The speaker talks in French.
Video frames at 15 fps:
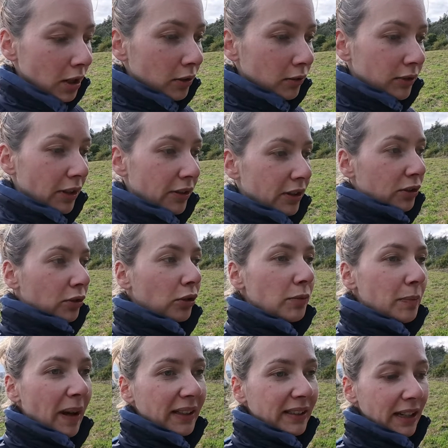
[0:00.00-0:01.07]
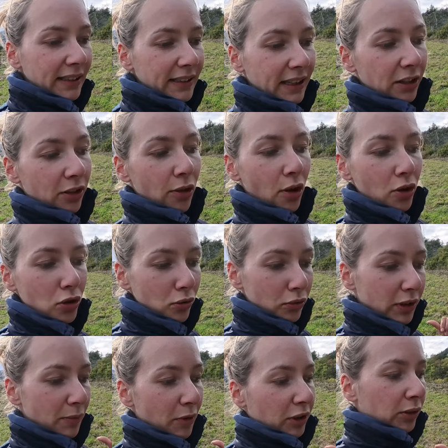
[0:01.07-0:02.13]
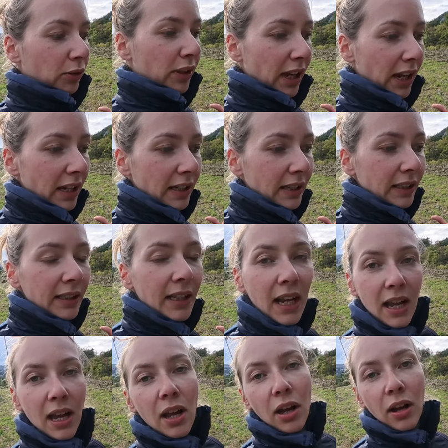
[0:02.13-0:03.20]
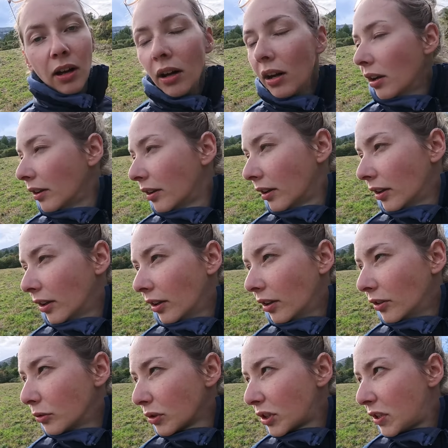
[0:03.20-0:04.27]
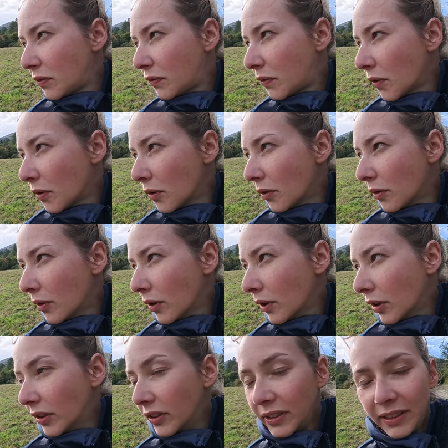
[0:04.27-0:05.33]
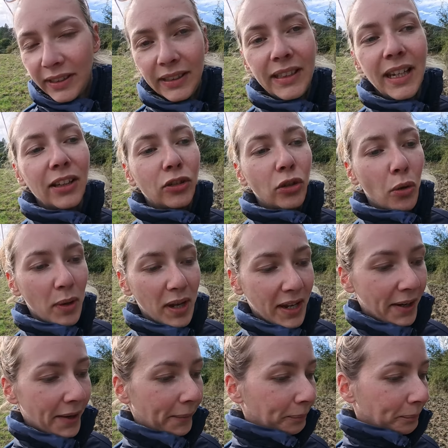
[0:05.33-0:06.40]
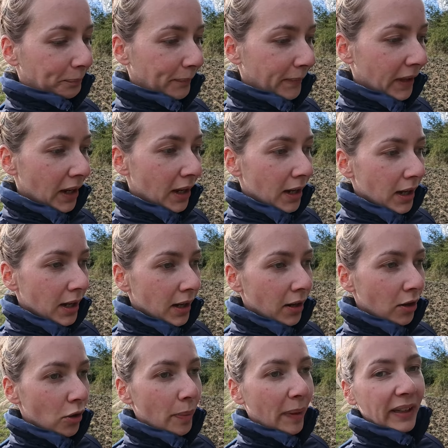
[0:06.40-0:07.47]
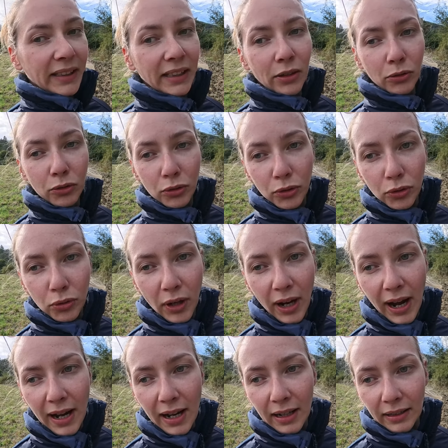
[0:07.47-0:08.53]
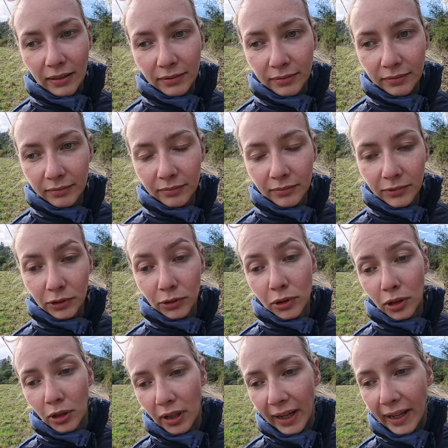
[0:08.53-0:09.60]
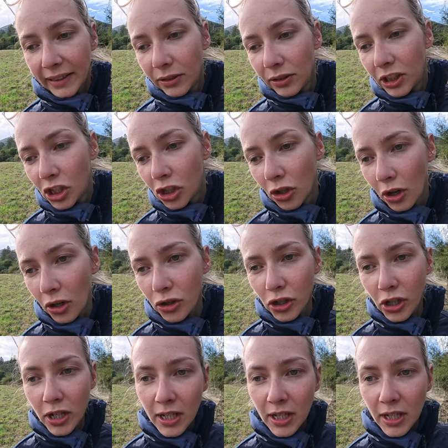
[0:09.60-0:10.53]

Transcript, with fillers: Donc là on est sur une parcelle, c'était de l'orge qu'on a moissonné. Euh, donc il faut euh, détruire euh, le précédent cultural, donc les restes de tiges d'orge,